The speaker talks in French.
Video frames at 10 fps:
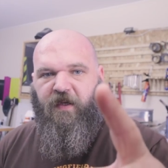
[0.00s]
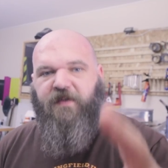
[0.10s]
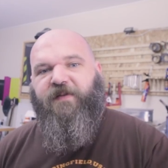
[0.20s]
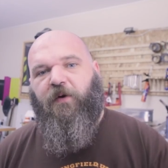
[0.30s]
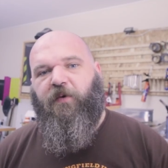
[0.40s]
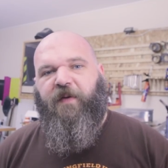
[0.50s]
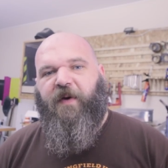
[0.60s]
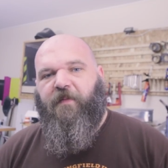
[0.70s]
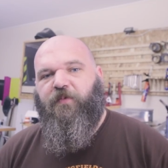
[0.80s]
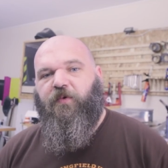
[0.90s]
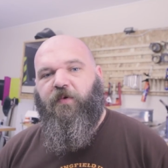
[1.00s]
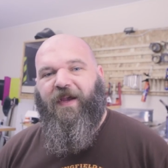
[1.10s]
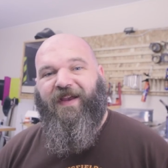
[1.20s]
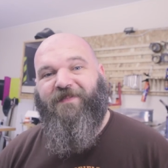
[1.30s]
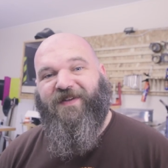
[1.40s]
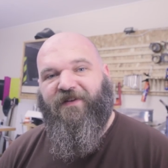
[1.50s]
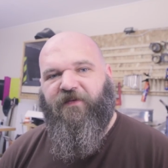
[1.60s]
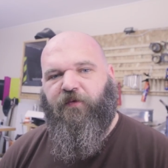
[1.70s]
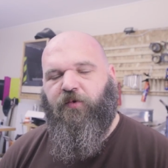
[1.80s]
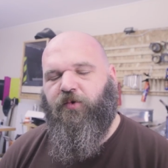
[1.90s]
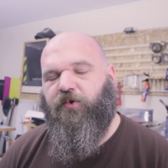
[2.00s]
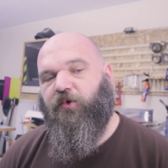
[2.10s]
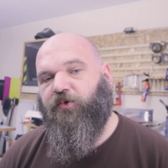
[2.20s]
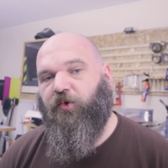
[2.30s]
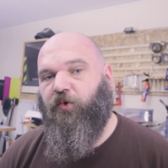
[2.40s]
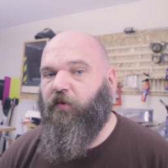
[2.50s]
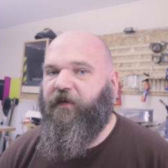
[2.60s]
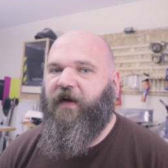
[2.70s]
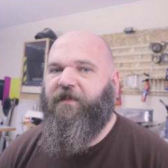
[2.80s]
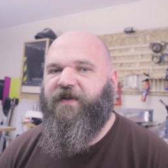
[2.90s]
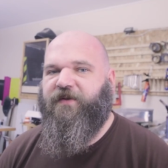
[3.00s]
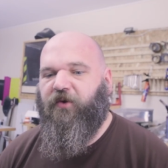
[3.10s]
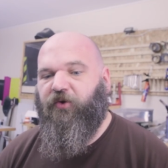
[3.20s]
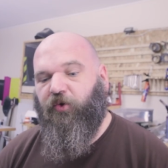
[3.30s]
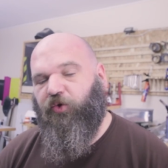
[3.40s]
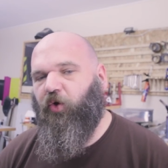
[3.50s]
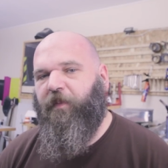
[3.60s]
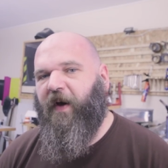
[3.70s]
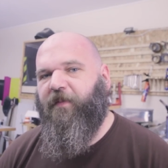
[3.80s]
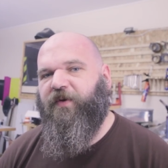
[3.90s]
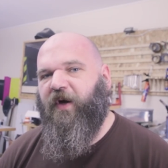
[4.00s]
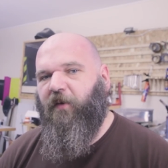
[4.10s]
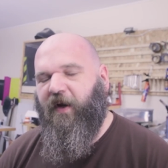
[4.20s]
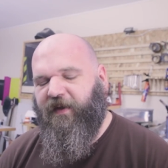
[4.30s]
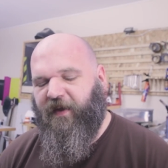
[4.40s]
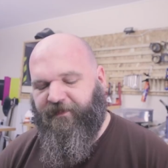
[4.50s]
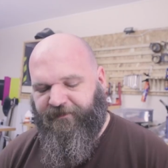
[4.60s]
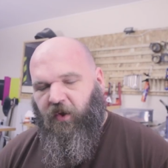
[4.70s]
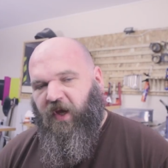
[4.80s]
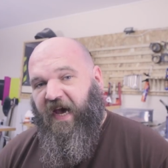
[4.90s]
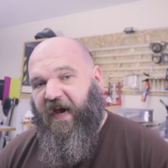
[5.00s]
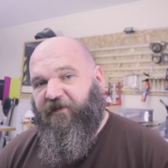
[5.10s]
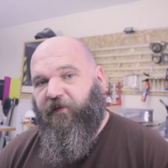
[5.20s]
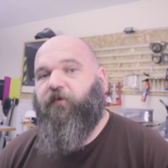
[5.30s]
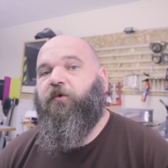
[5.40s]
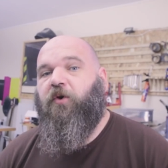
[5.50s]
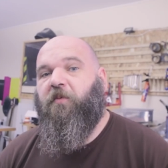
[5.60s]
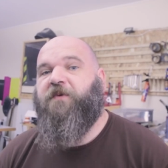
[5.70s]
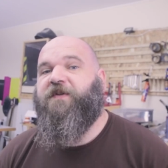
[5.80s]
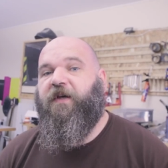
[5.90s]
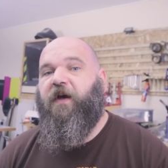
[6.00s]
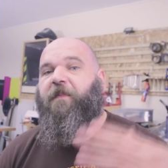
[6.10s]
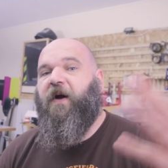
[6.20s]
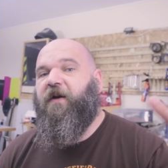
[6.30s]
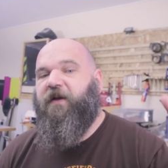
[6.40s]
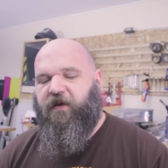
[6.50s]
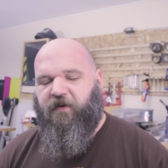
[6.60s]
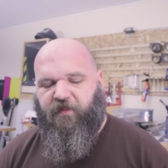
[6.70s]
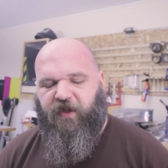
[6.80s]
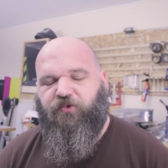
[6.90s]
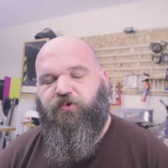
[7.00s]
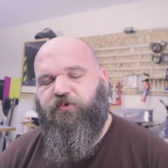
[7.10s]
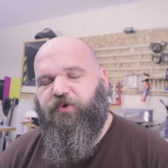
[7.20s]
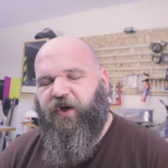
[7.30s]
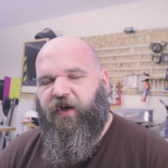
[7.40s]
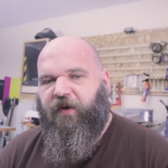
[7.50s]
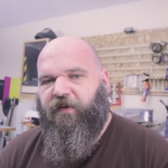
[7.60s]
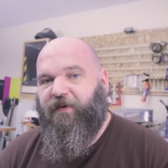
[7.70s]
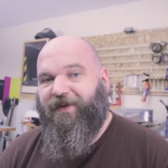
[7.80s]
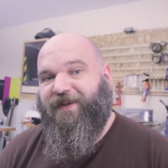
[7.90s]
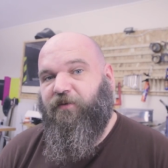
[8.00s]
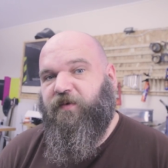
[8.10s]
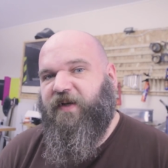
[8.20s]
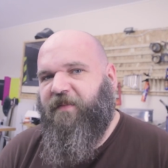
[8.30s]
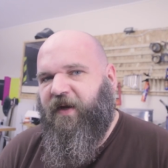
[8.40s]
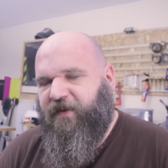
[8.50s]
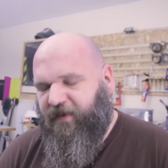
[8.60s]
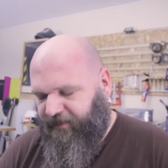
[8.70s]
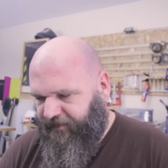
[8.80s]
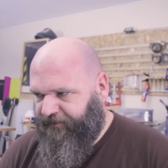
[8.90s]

Salut les barbus et bienvenue sur ce nouvel épisode de Barbu Nawak. Avant de commencer à parler euh, bah, du sujet qui nous amène